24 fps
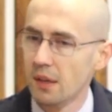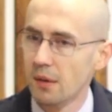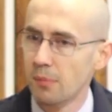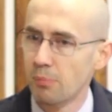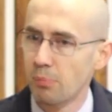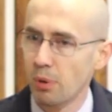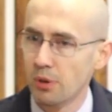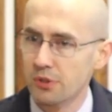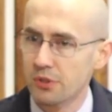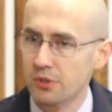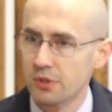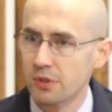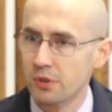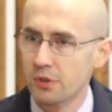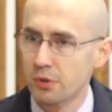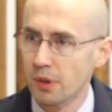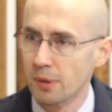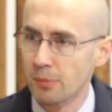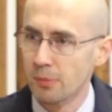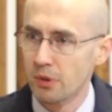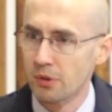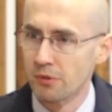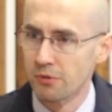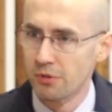Pod
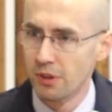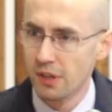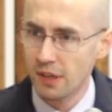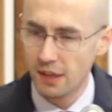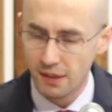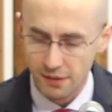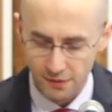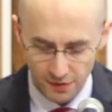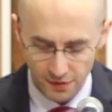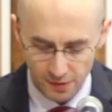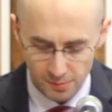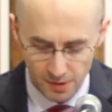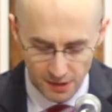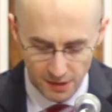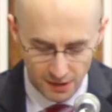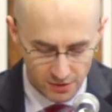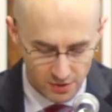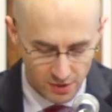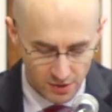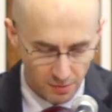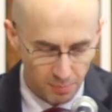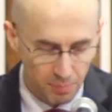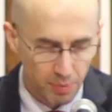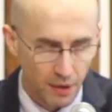tytułem konferencji
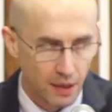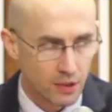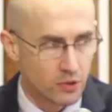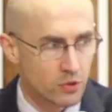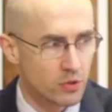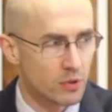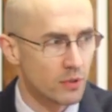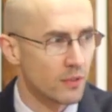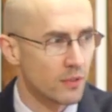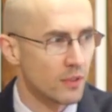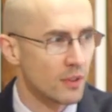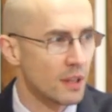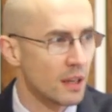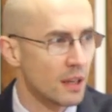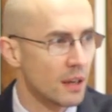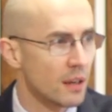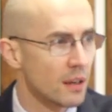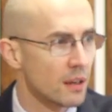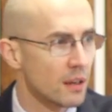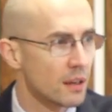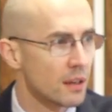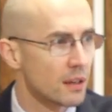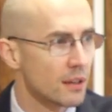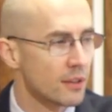będzie Patrząc na
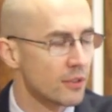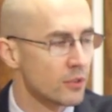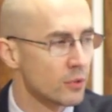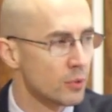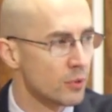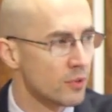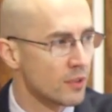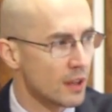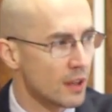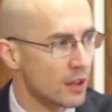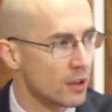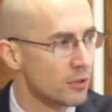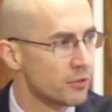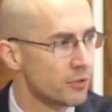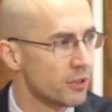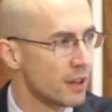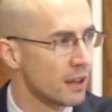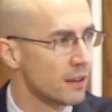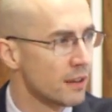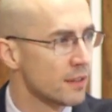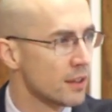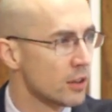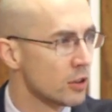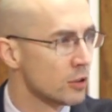Chrystusa.
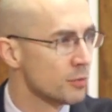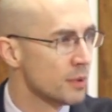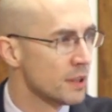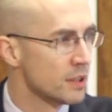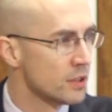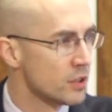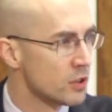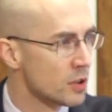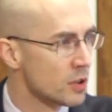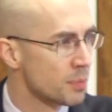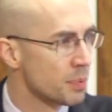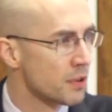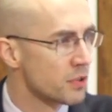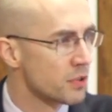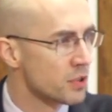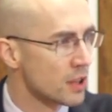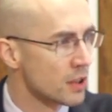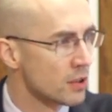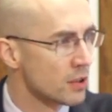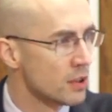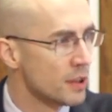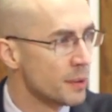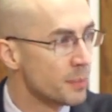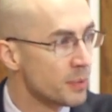Konferencja odbędzie się
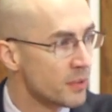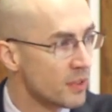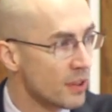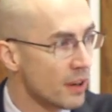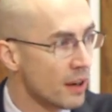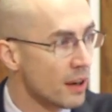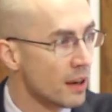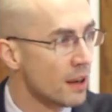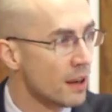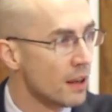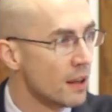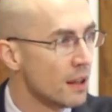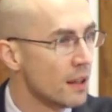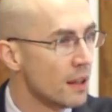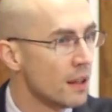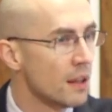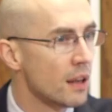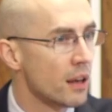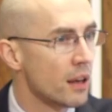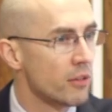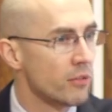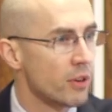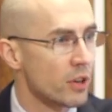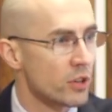1 lipca
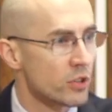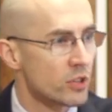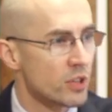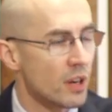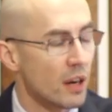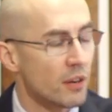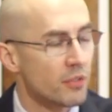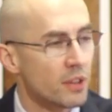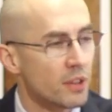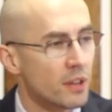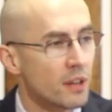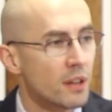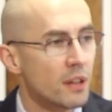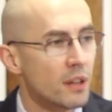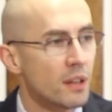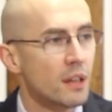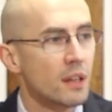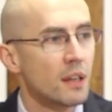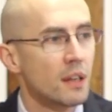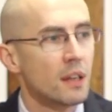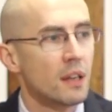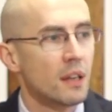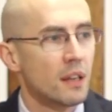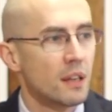w Warszawie.
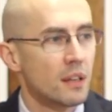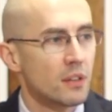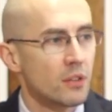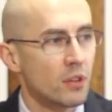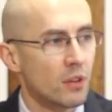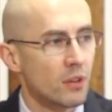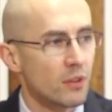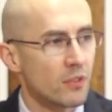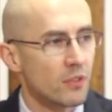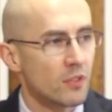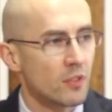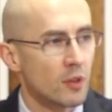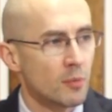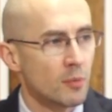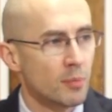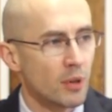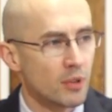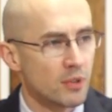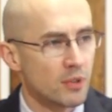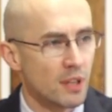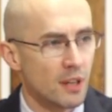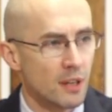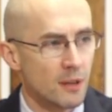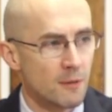To jest
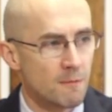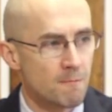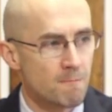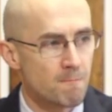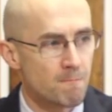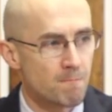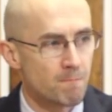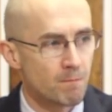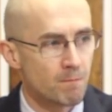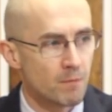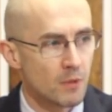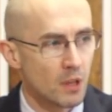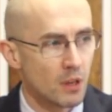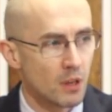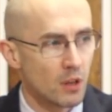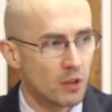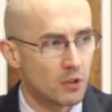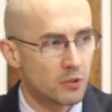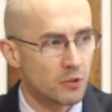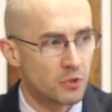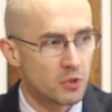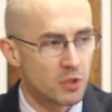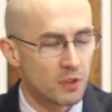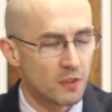sobota
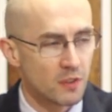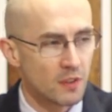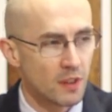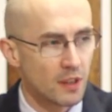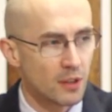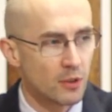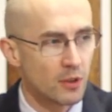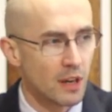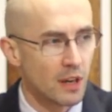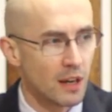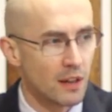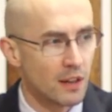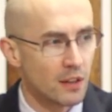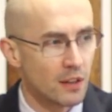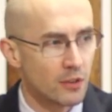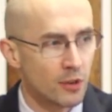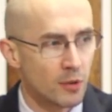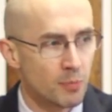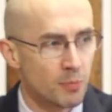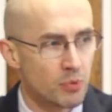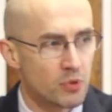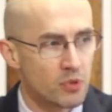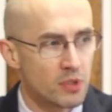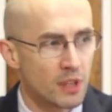od wczesnego rana do
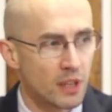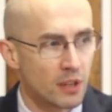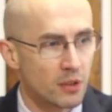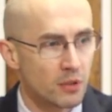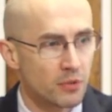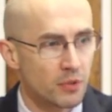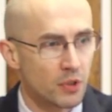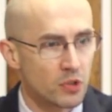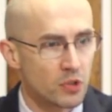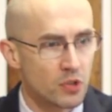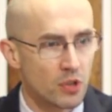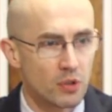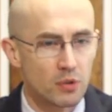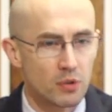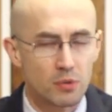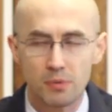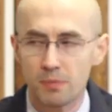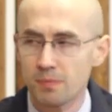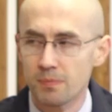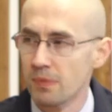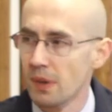późnego wieczoru.